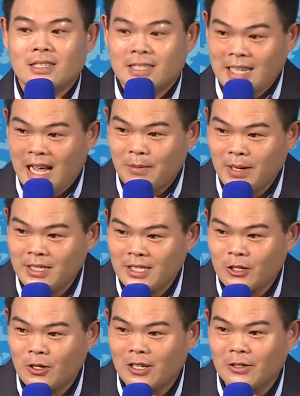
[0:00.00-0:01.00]
诈骗
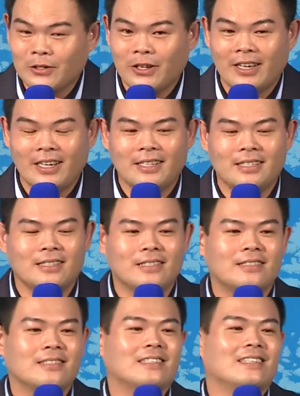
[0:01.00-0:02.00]
集团，对不对？
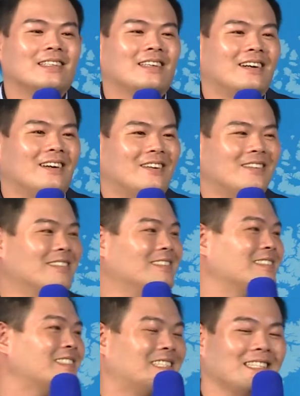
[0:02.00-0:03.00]

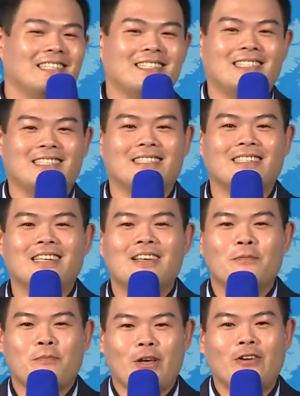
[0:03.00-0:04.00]
哦，真的是
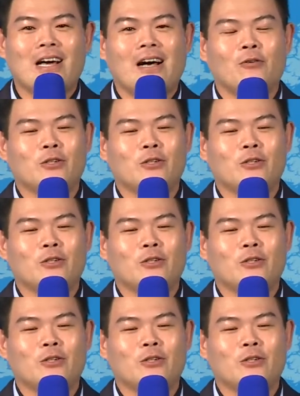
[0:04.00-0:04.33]
没有啦。